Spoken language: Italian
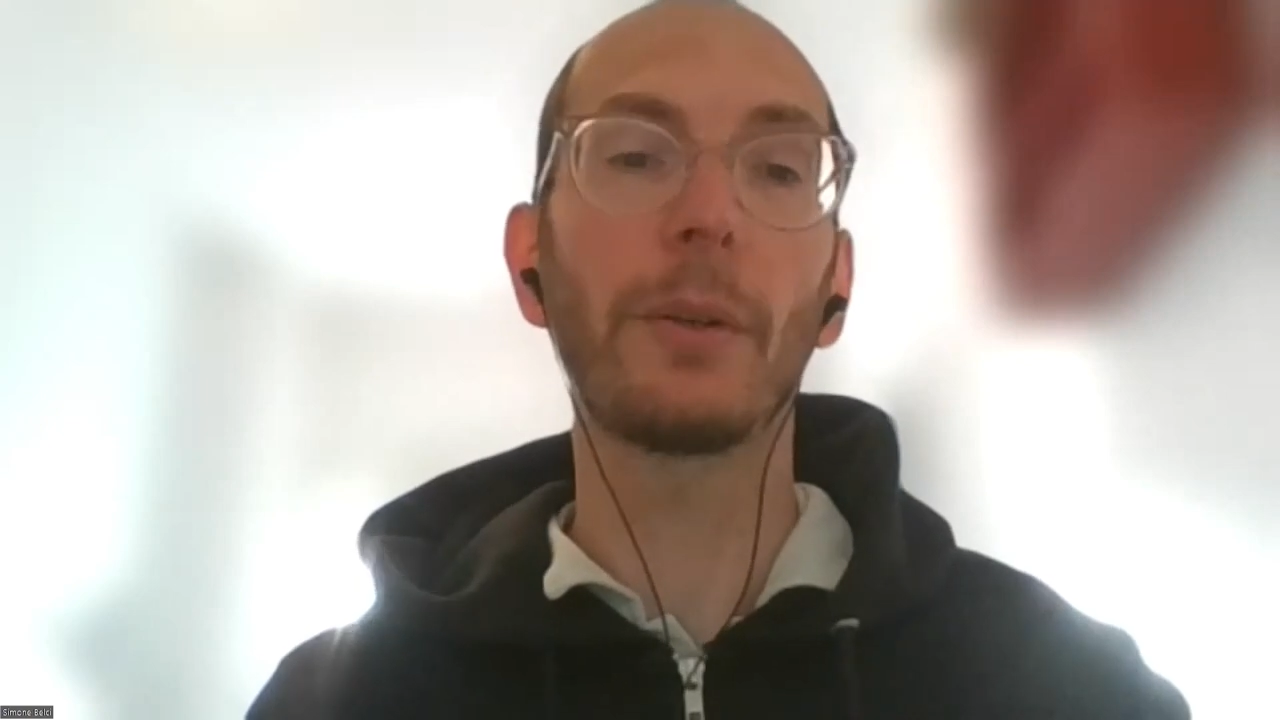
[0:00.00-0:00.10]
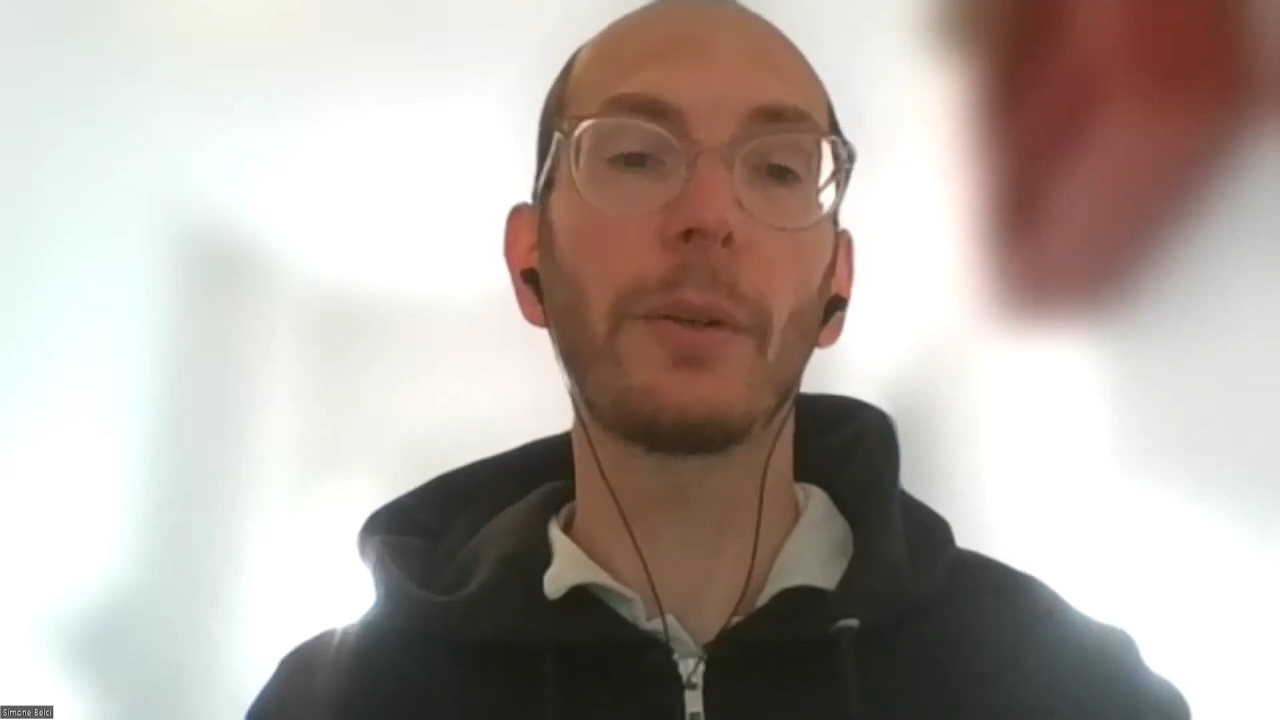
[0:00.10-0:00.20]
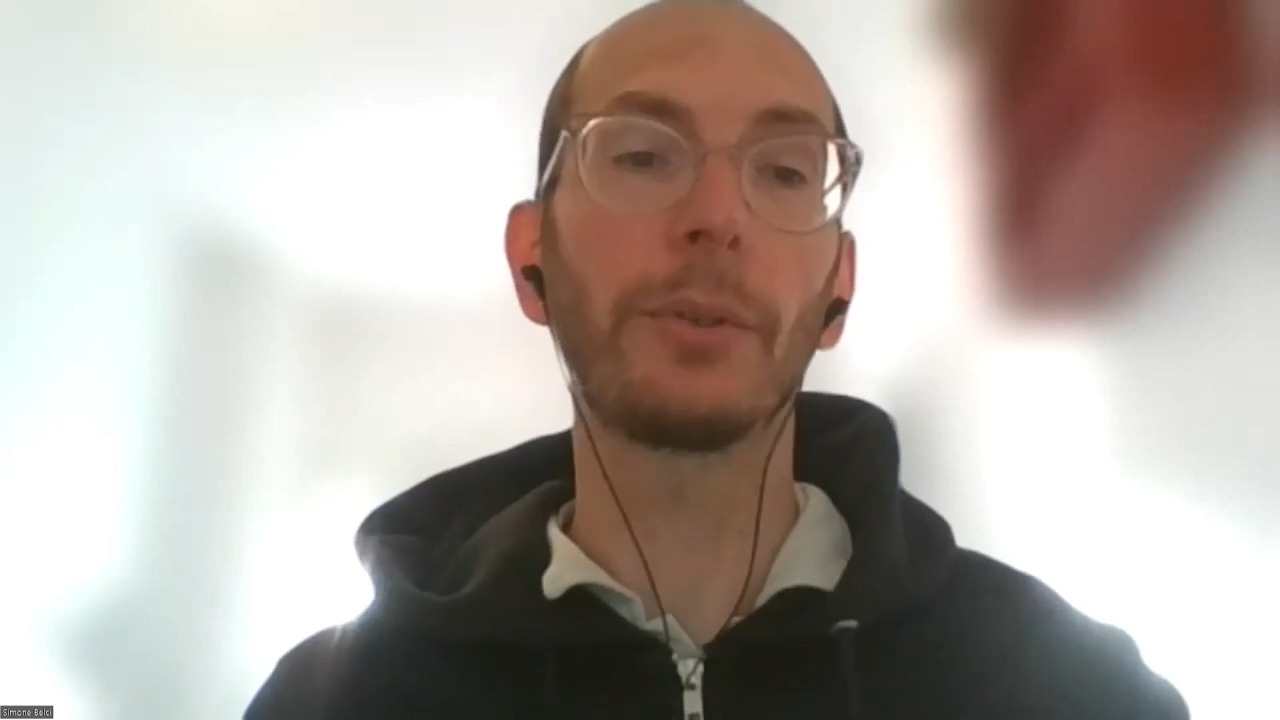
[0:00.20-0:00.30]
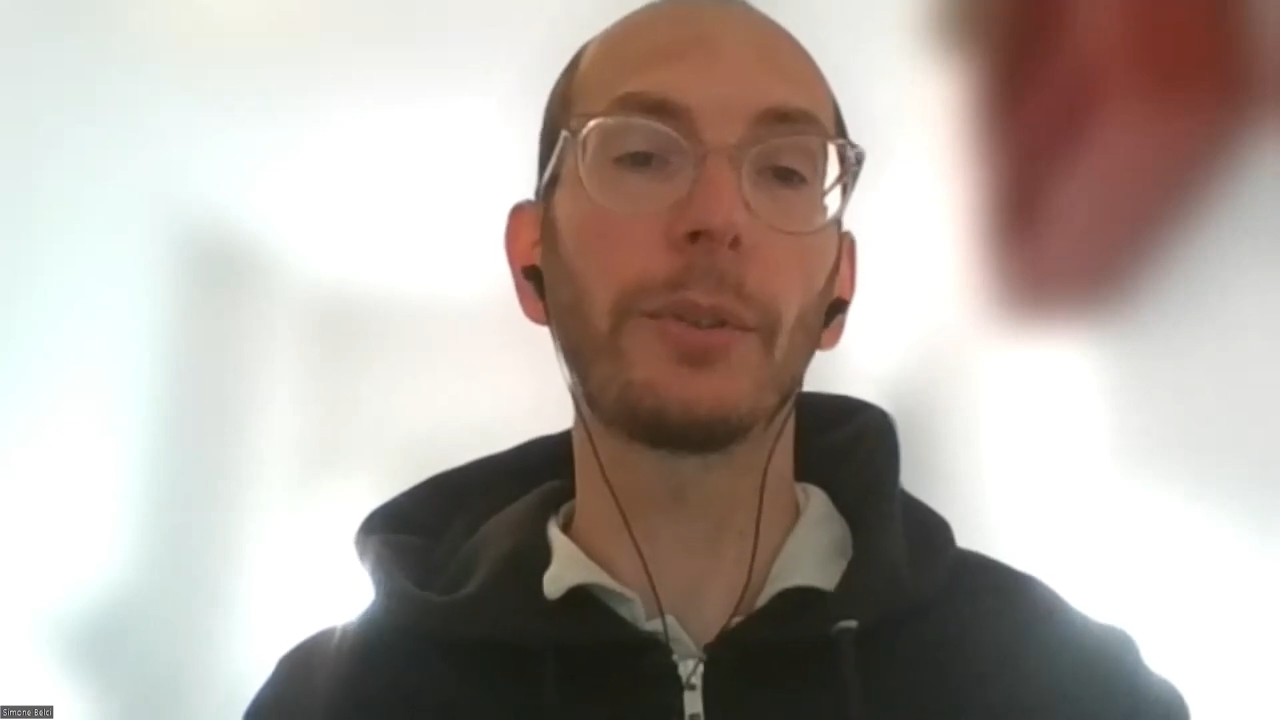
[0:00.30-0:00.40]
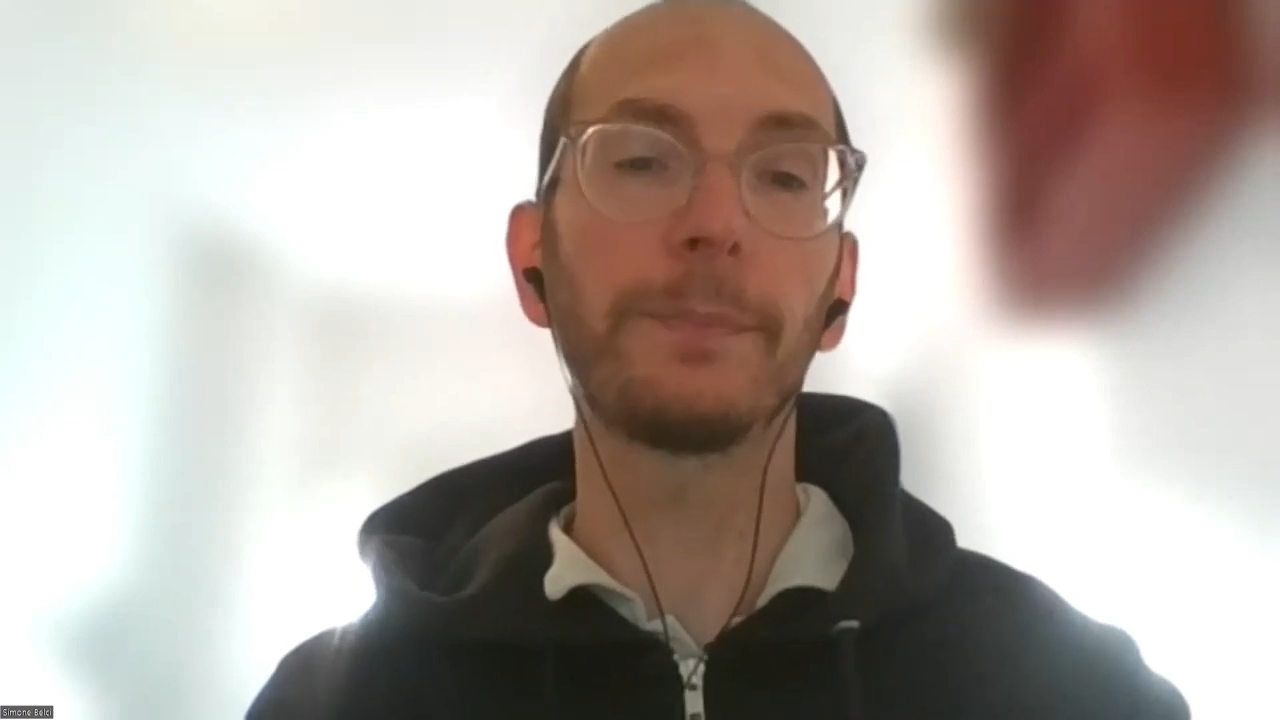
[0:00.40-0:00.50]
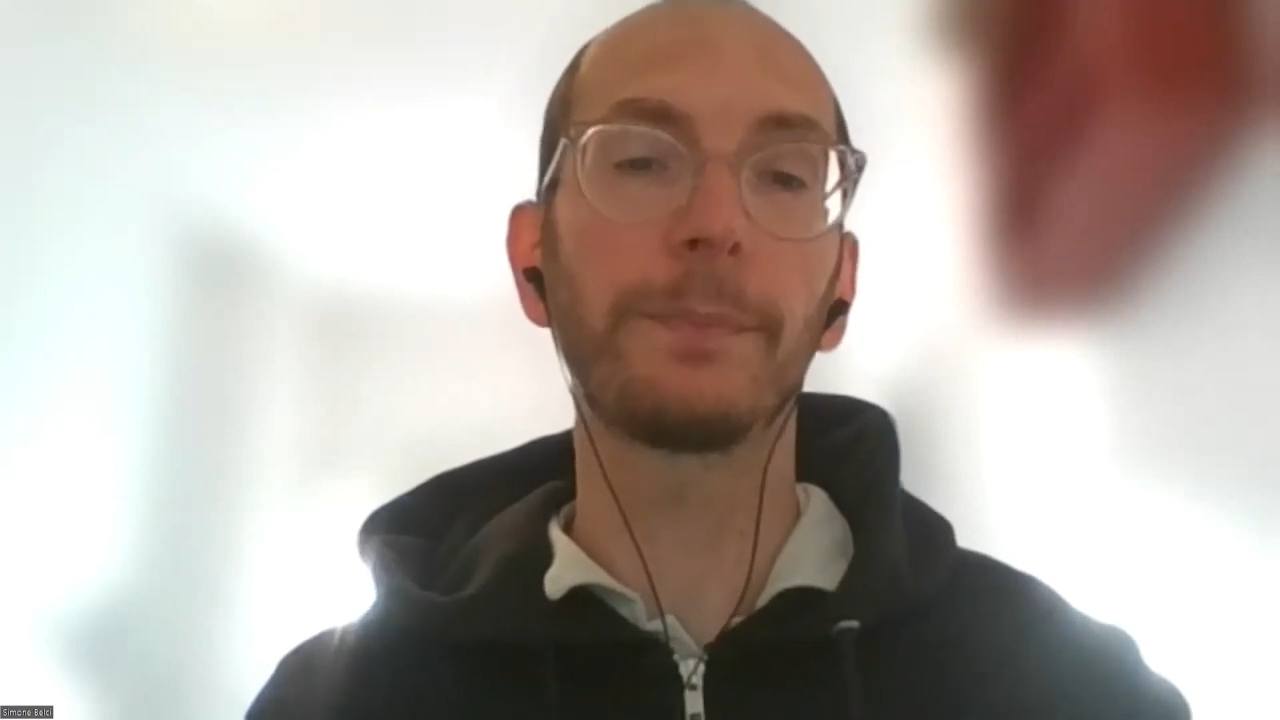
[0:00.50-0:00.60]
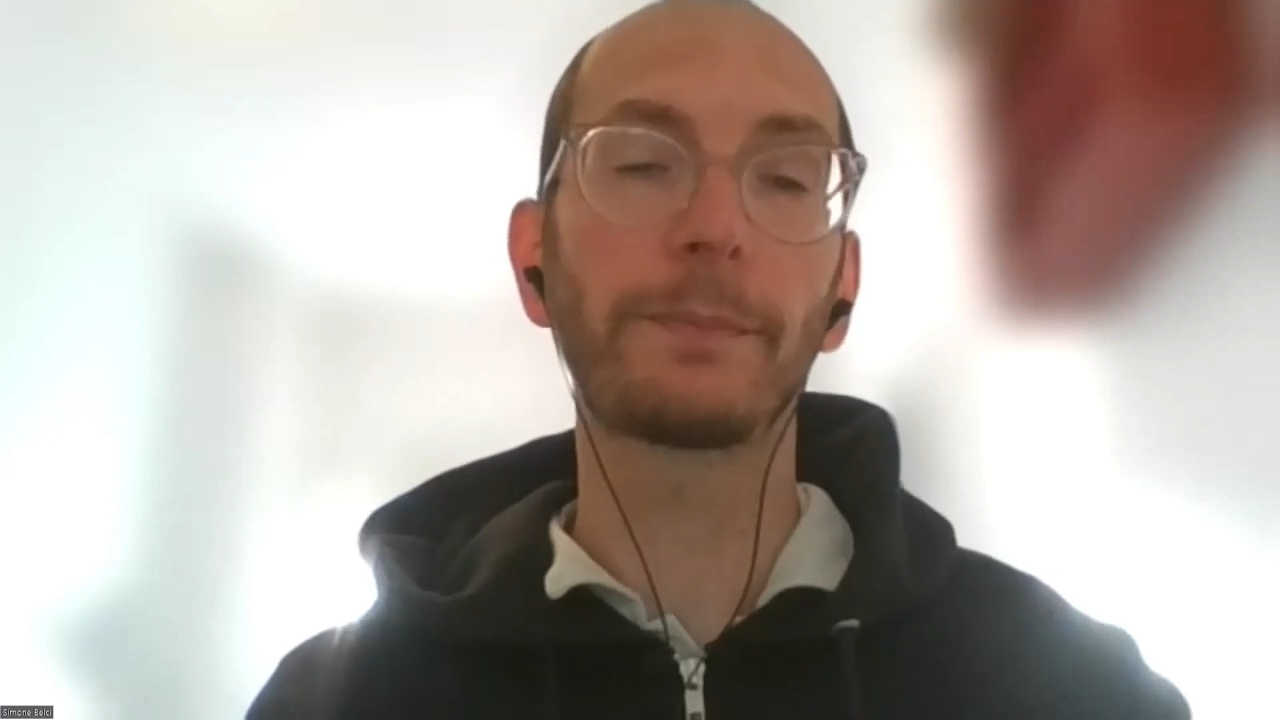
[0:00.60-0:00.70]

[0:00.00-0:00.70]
cose.